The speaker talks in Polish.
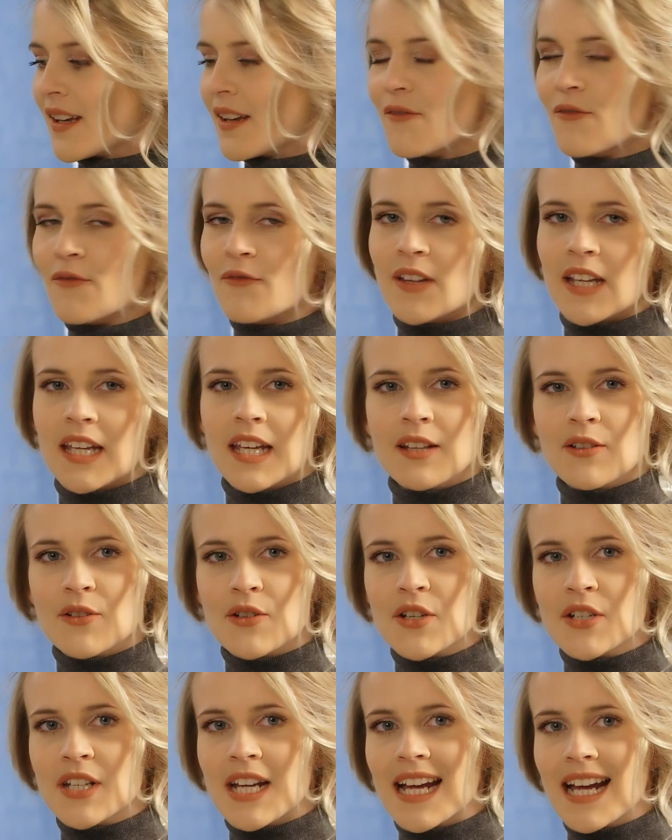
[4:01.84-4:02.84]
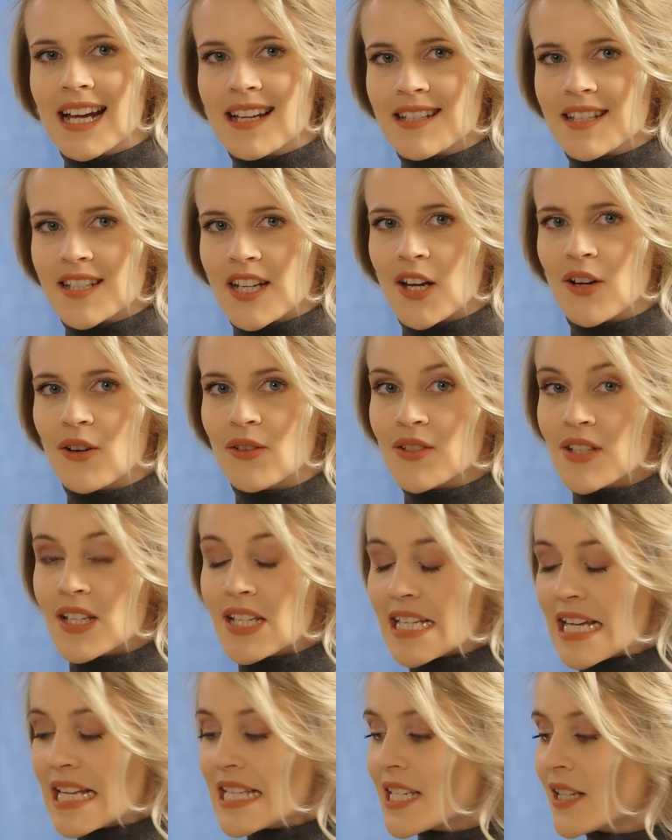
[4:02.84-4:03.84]
e, w takiej troszeczkę gęstszej
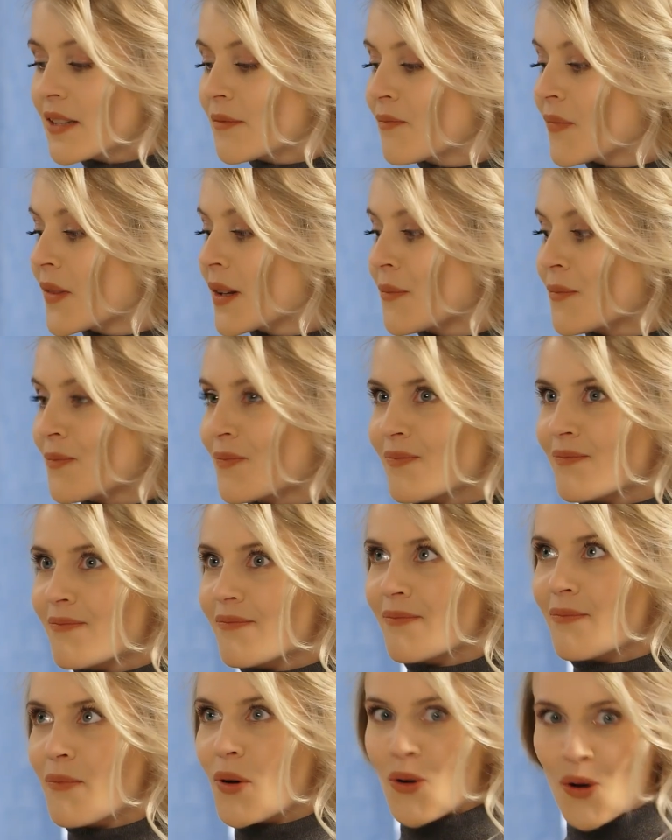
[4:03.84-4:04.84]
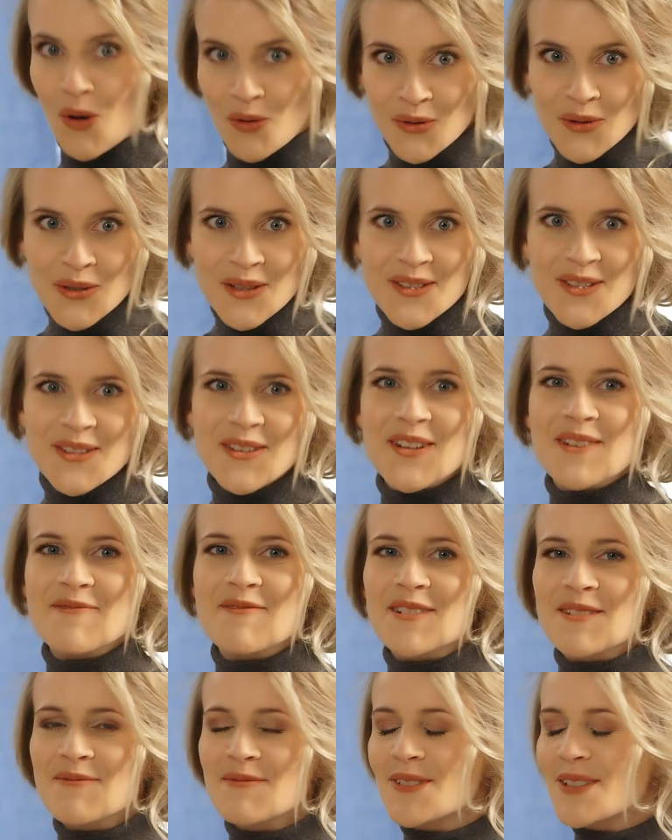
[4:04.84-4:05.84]
konsystencji, e, produkt, który
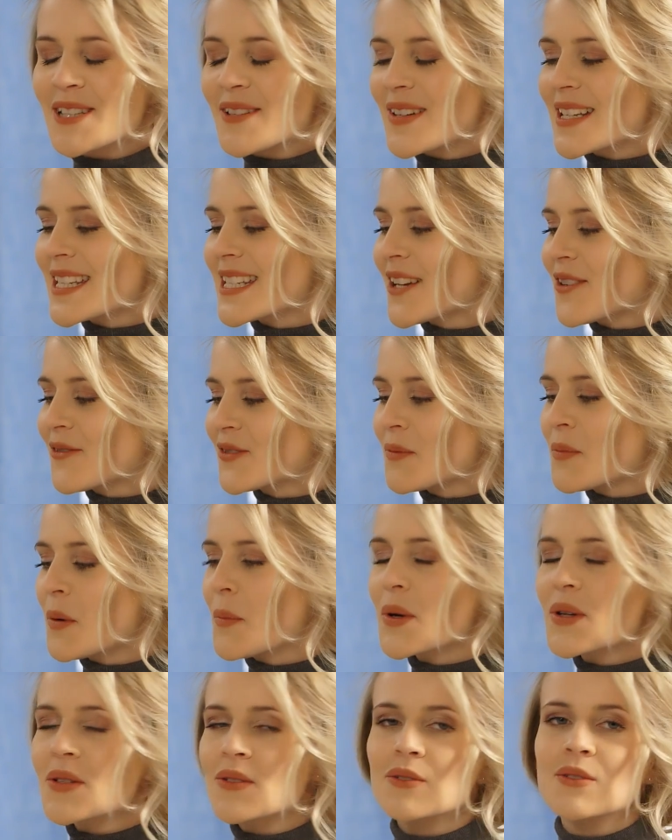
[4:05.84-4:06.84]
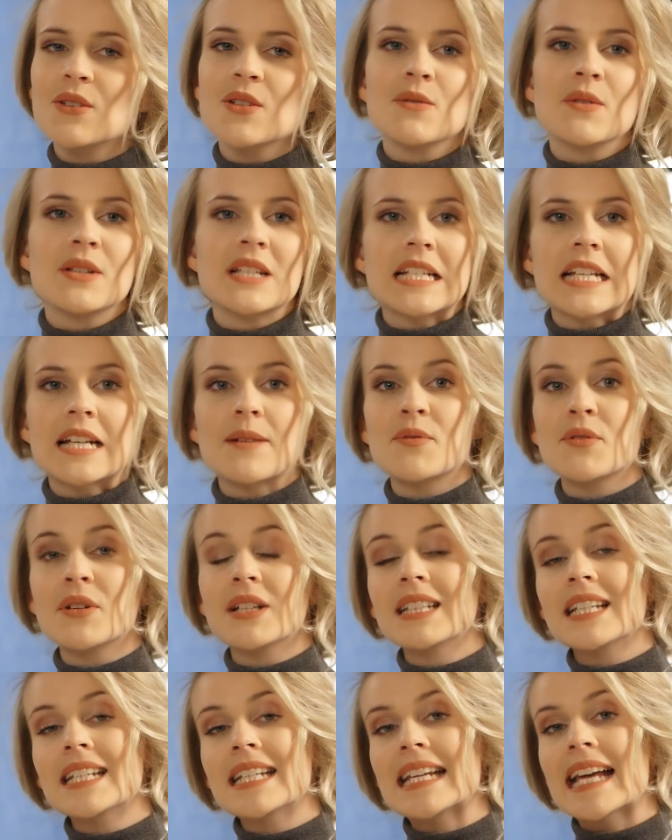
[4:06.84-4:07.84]
możemy dodawać zarówno po prostu do słodzenia na
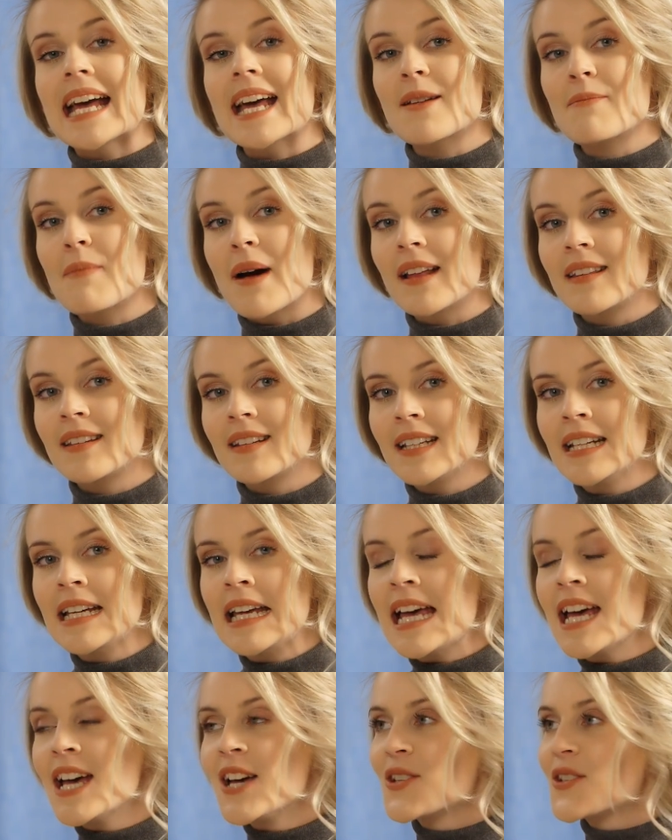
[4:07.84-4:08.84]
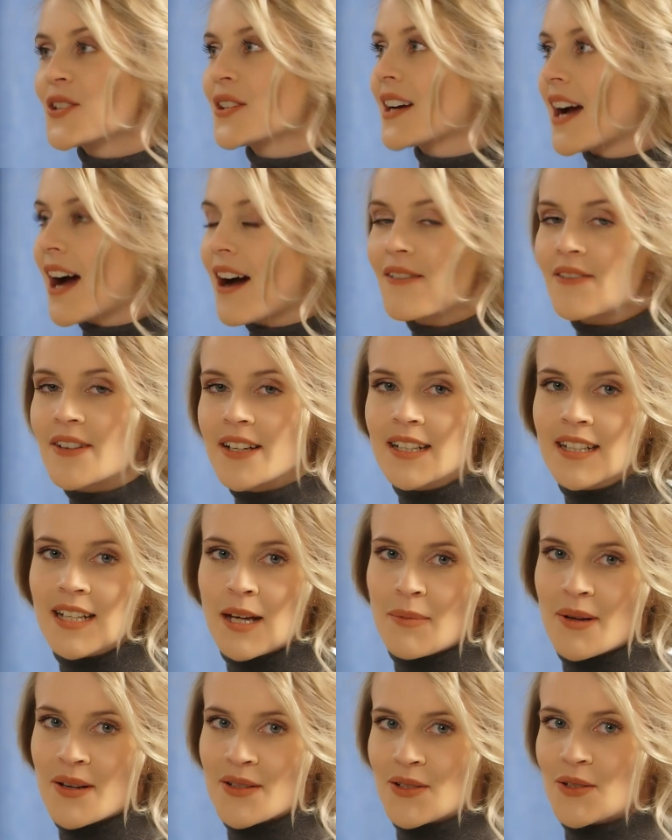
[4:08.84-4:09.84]
przykład naszej herbaty czy kawy.
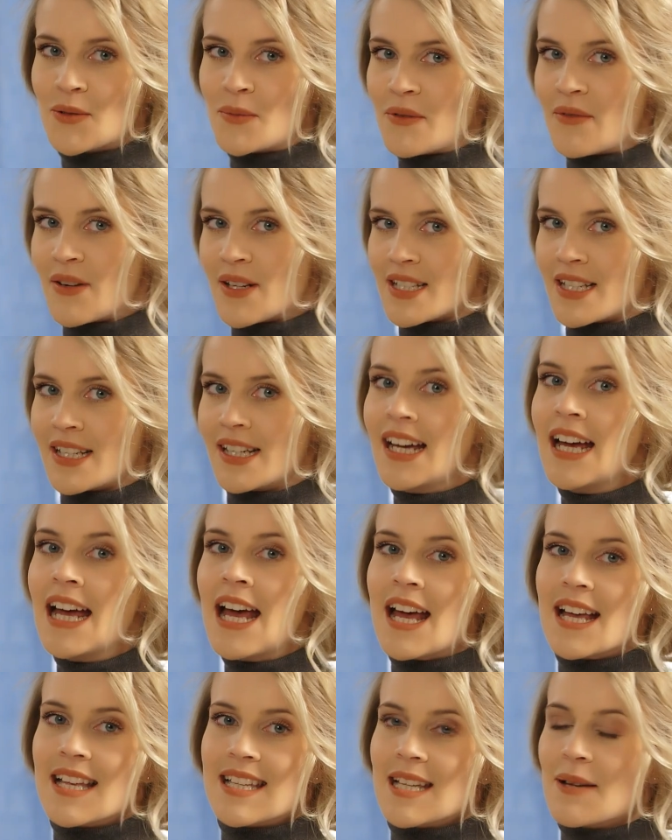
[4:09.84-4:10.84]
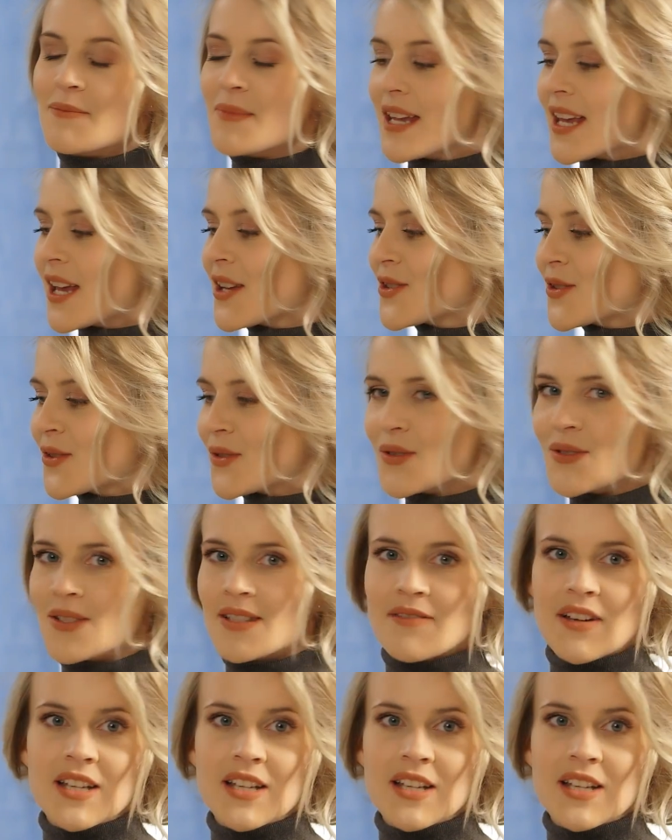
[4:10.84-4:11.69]
Ja bardzo lubię właśnie zamieniać to z